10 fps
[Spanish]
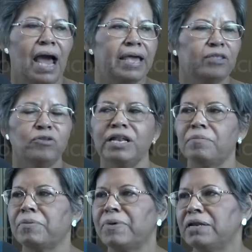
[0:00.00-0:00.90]
ahí es donde
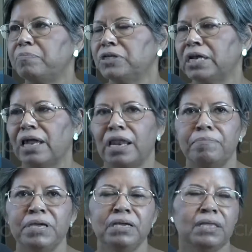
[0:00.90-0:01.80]
la mamá le pone
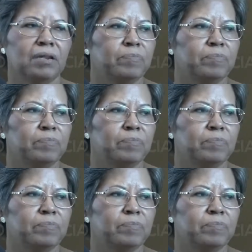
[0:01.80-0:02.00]
calamina,